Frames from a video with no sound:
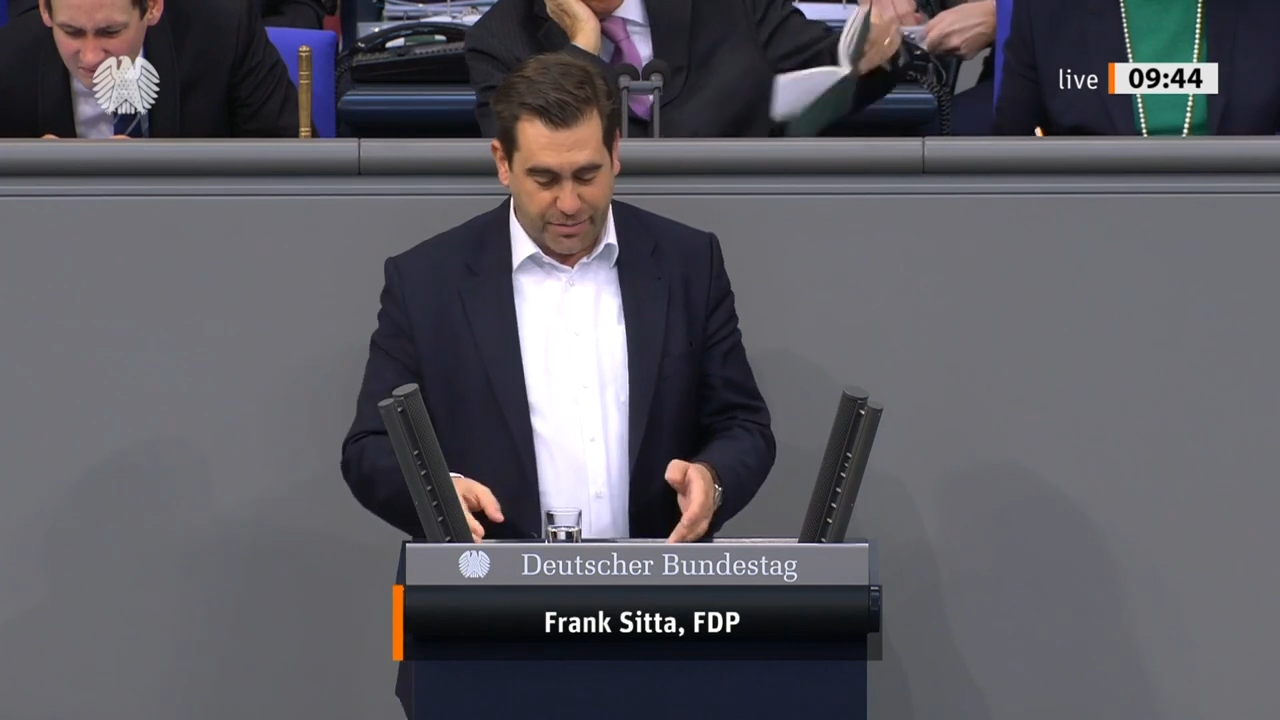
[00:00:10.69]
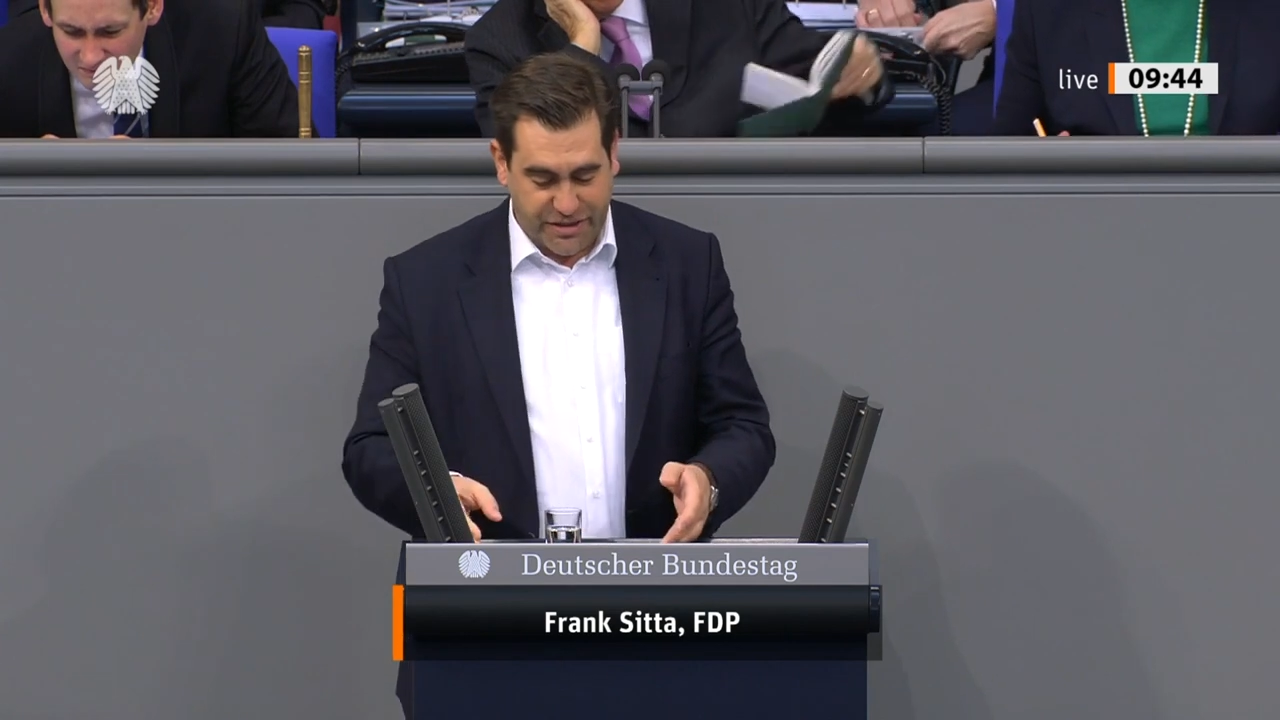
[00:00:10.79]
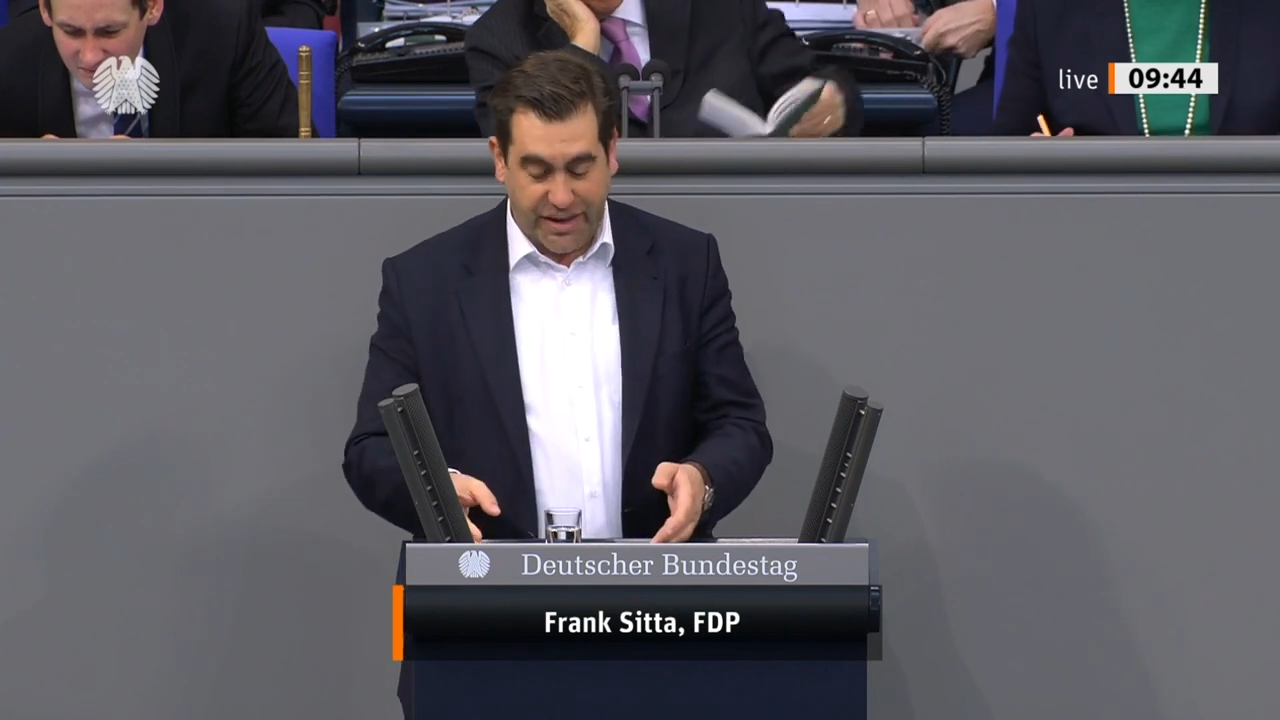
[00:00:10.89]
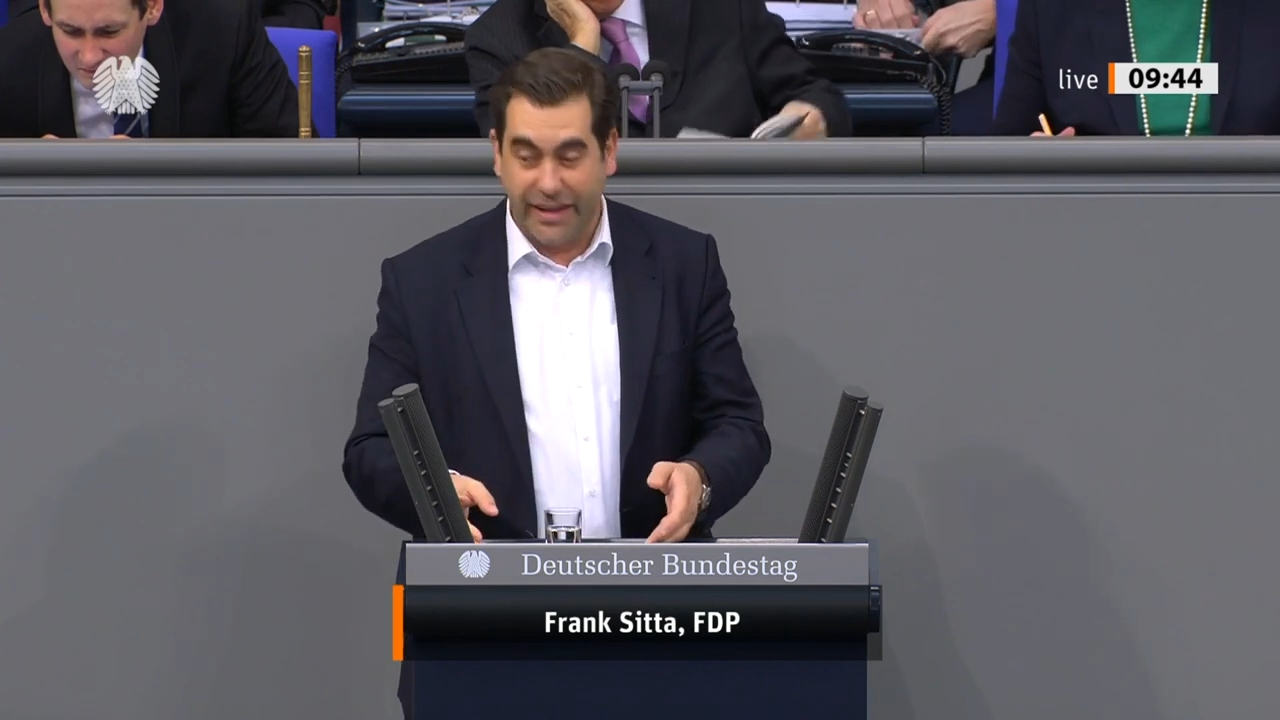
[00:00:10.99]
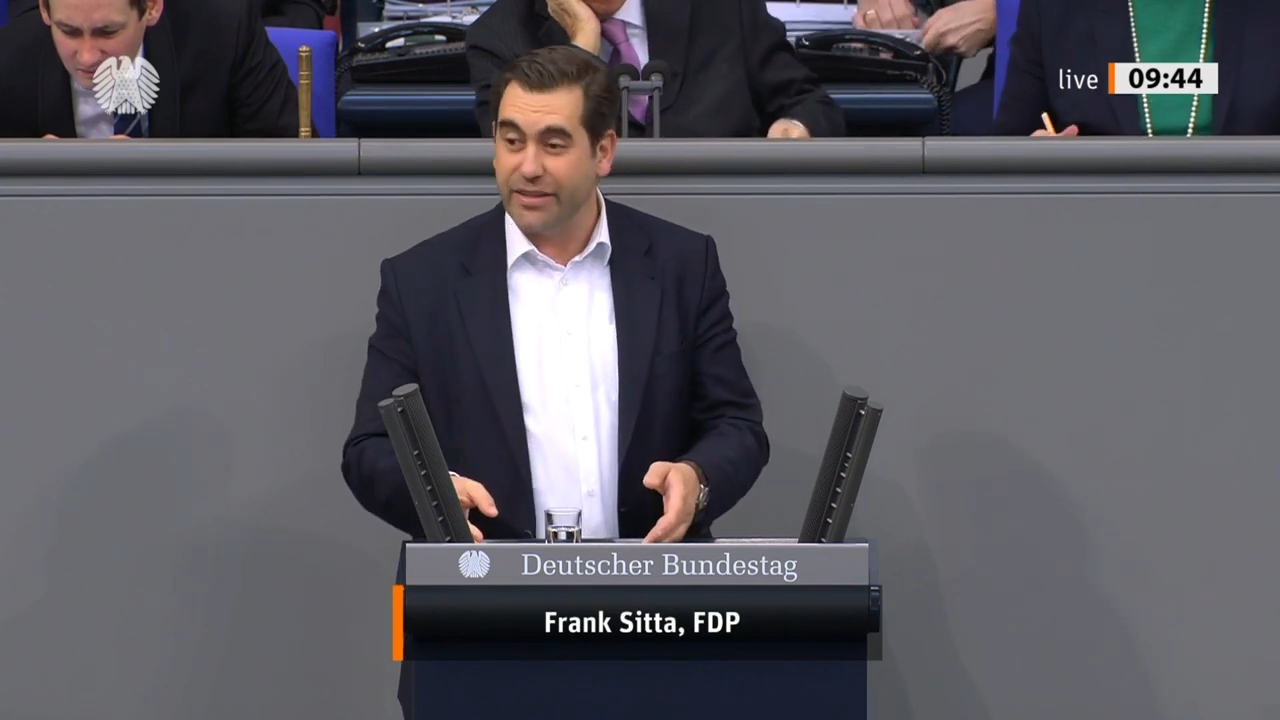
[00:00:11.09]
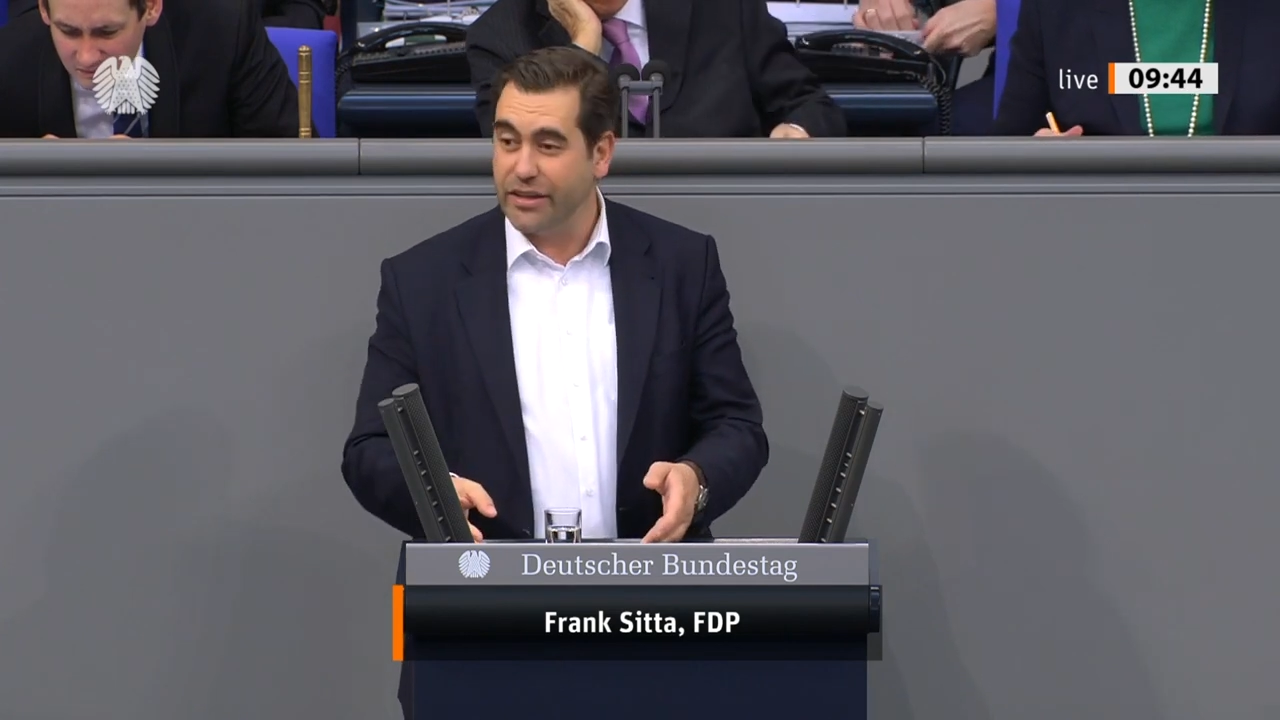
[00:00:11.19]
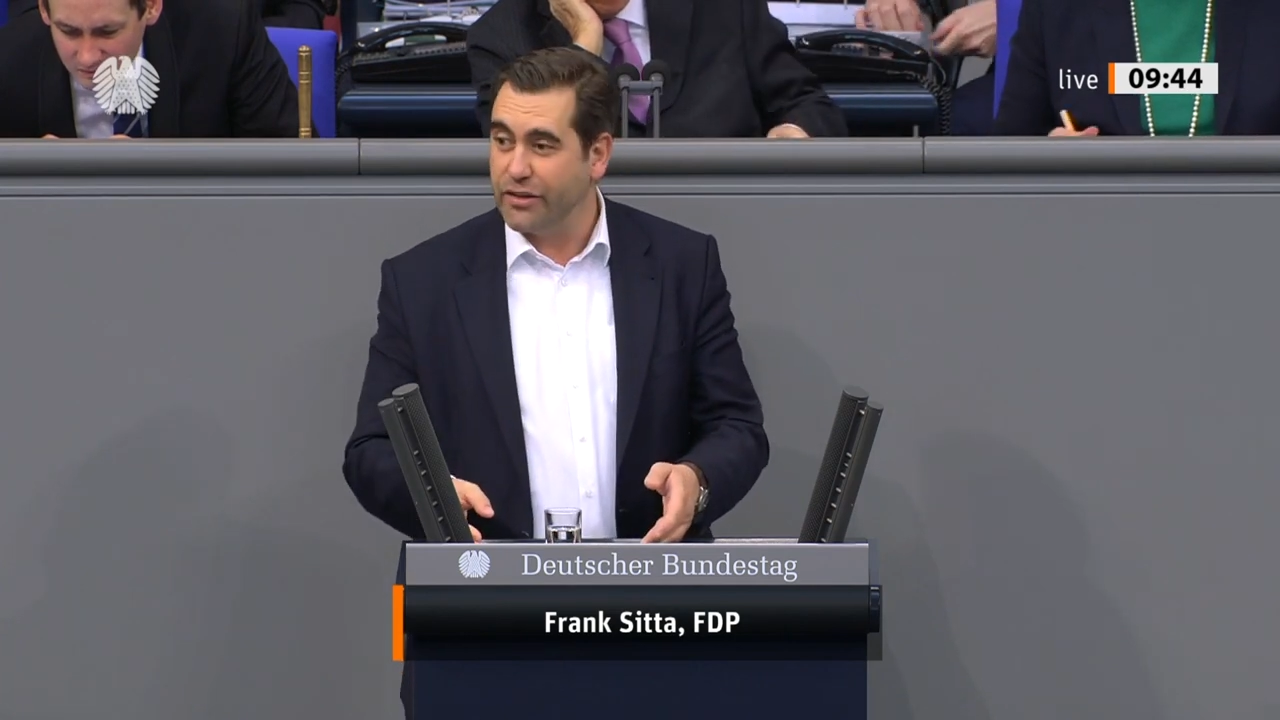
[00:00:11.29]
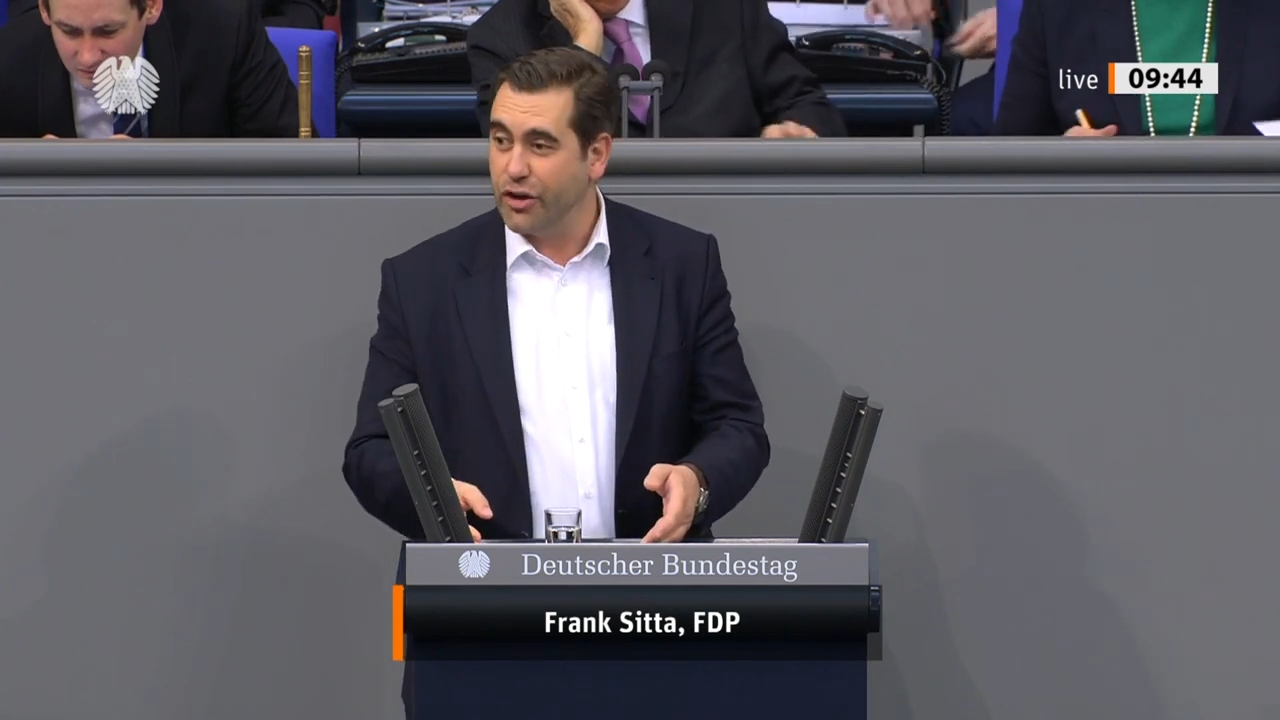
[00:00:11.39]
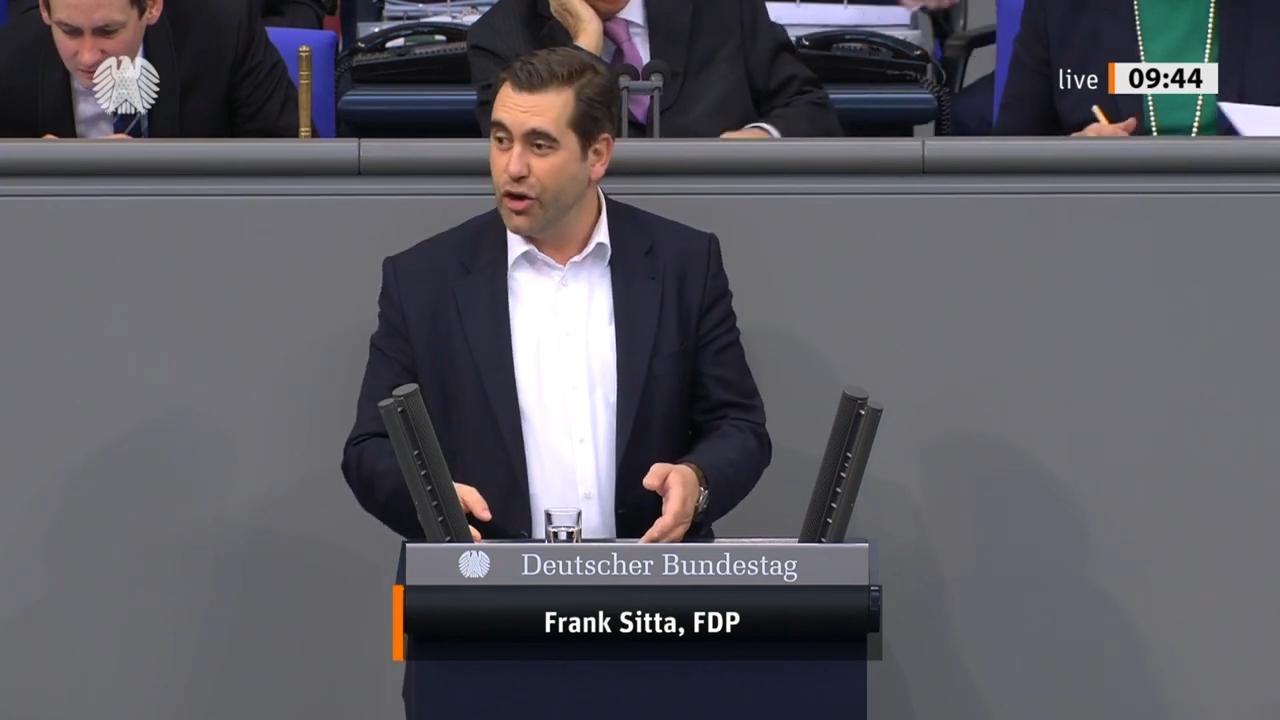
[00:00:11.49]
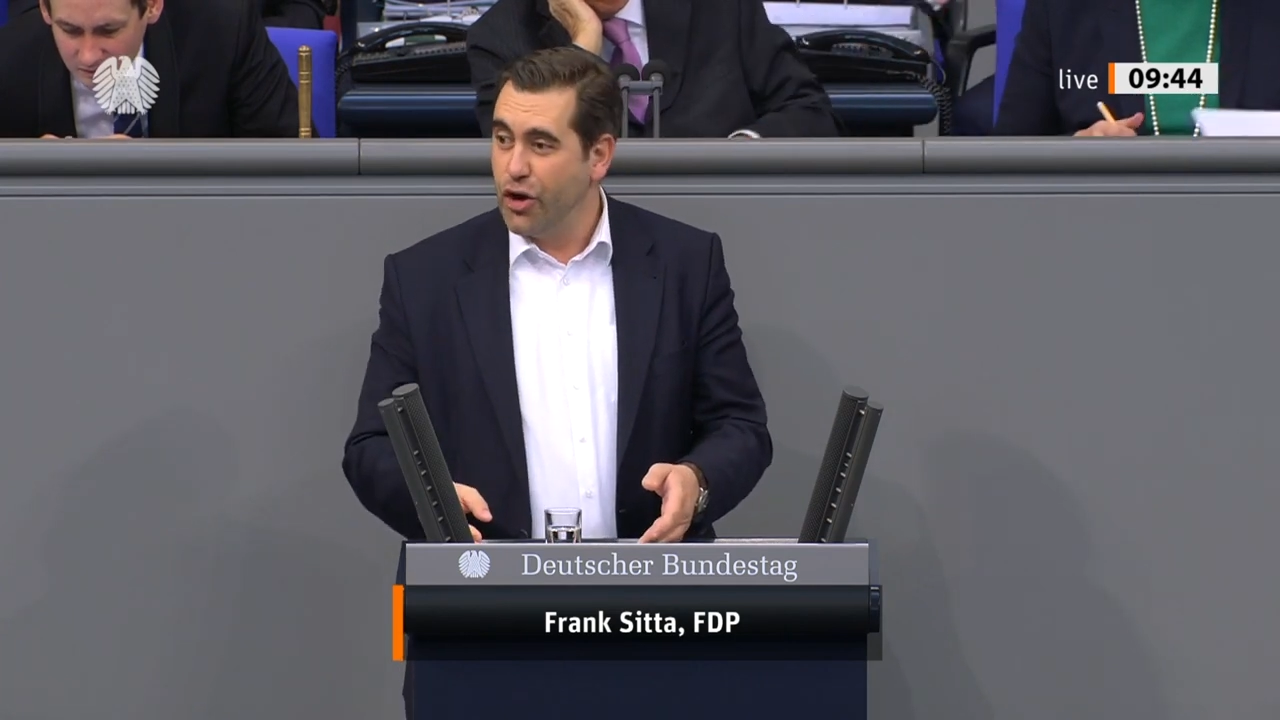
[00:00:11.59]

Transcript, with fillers: bezeichnet.